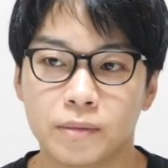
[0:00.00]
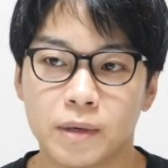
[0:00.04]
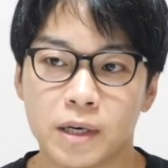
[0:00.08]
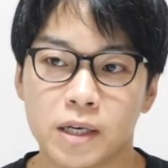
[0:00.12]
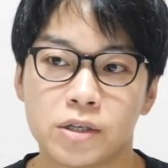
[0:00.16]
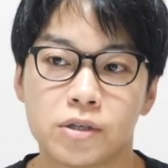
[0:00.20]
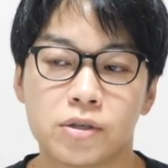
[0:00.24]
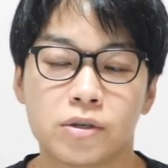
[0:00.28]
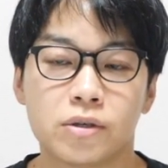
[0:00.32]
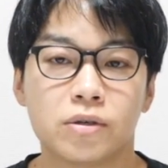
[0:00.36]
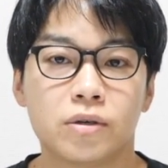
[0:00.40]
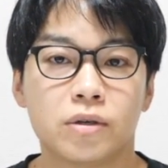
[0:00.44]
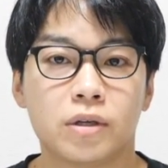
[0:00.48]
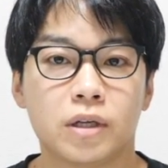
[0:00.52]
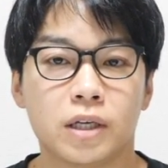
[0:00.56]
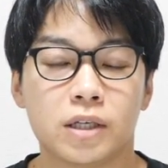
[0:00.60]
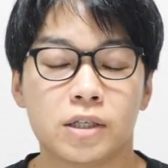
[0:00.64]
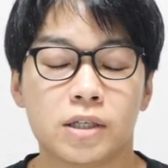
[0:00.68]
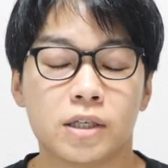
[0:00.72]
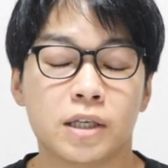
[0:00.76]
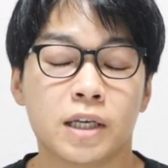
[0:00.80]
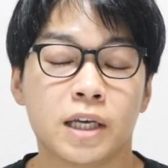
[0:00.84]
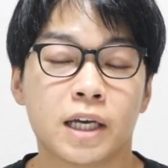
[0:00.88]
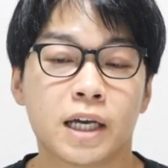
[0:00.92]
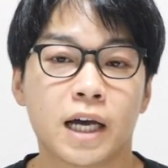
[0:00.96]
まあ、週に
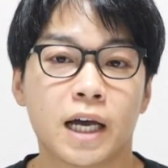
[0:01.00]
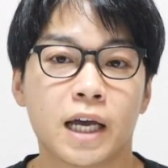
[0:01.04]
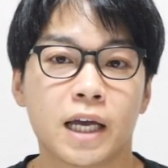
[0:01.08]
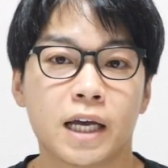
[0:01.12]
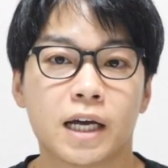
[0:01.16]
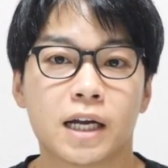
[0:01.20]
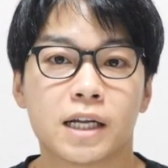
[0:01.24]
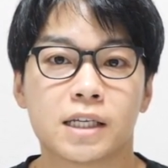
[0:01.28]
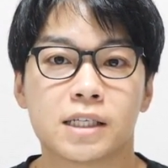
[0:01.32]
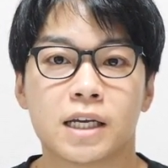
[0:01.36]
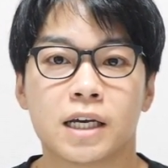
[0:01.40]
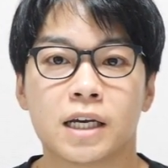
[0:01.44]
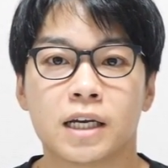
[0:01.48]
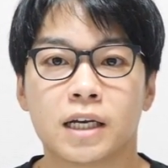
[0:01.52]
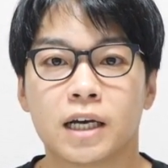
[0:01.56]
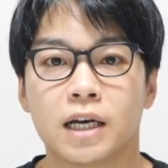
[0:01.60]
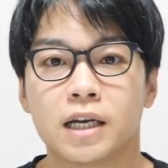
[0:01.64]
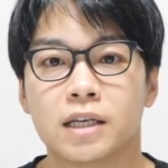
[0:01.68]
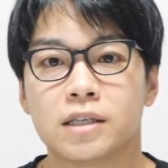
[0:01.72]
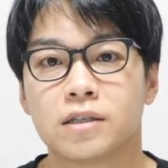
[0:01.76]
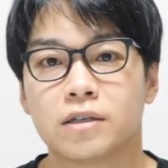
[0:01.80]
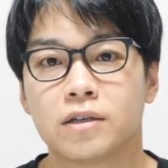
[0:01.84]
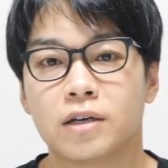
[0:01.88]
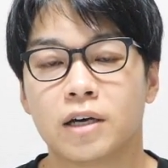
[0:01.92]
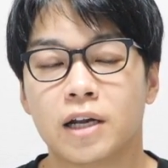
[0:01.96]
2回から3
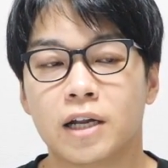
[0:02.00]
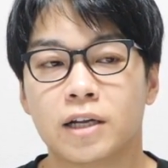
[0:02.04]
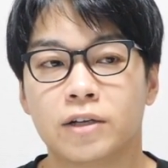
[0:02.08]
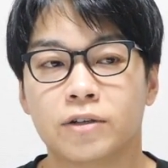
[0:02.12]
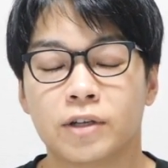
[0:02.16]
回少な